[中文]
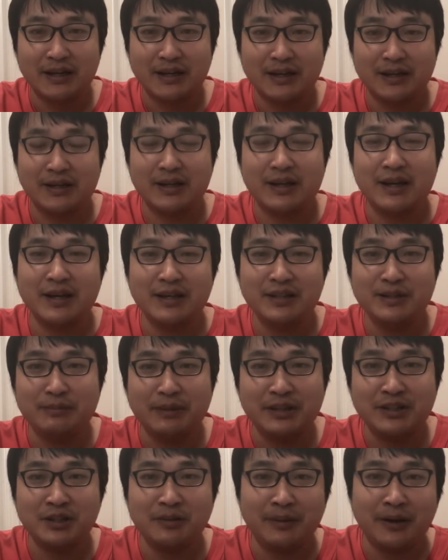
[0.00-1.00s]
啊，看看你
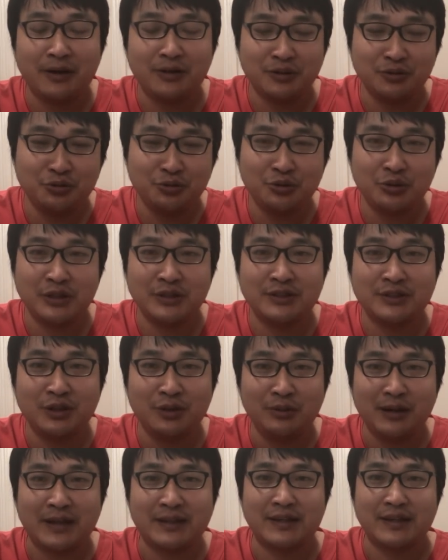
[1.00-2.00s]
没车牌号，这就算是
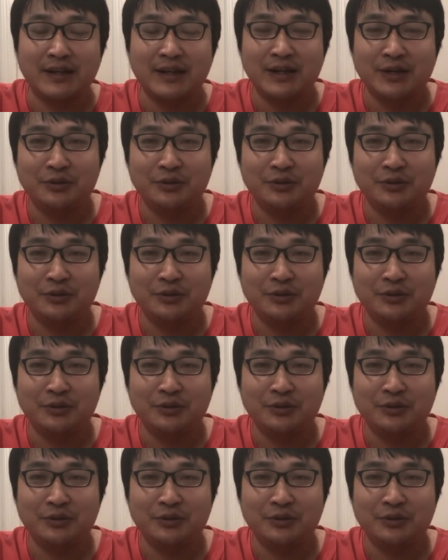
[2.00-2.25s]
偷来的，